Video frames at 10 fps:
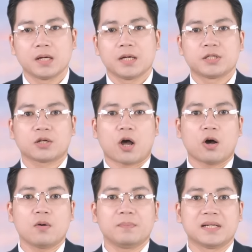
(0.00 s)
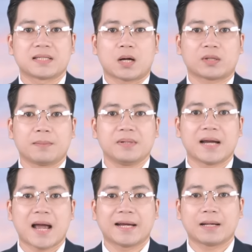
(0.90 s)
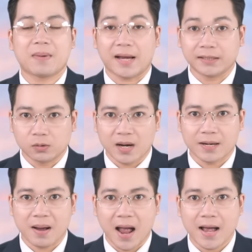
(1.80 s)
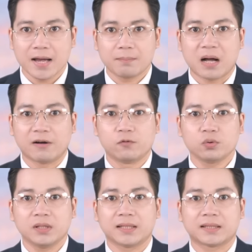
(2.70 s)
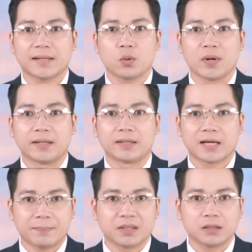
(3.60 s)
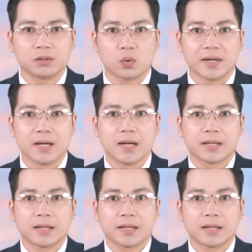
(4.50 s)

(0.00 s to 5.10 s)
Trước đó, hôm mười sáu tháng mười hai năm hai nghìn không trăm hai mươi ba, bà Vũ Thị Thanh Huyền, năm mươi tư tuổi,